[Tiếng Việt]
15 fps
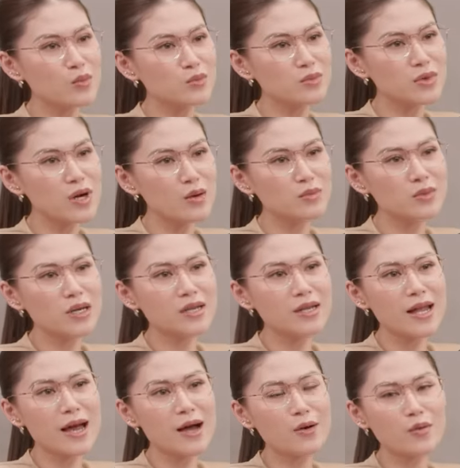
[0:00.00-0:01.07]
cũng không thể
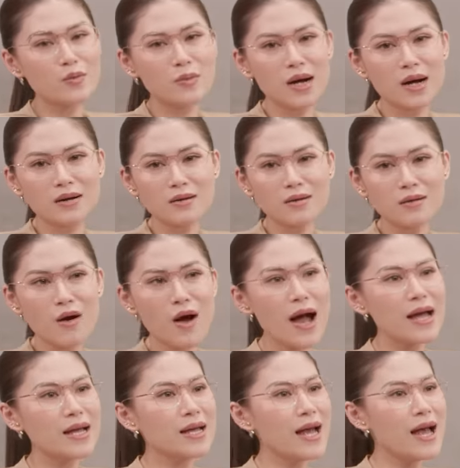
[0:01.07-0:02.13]
nào mà có
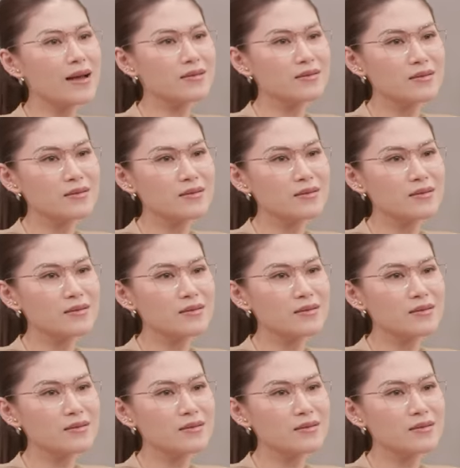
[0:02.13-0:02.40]
ai khác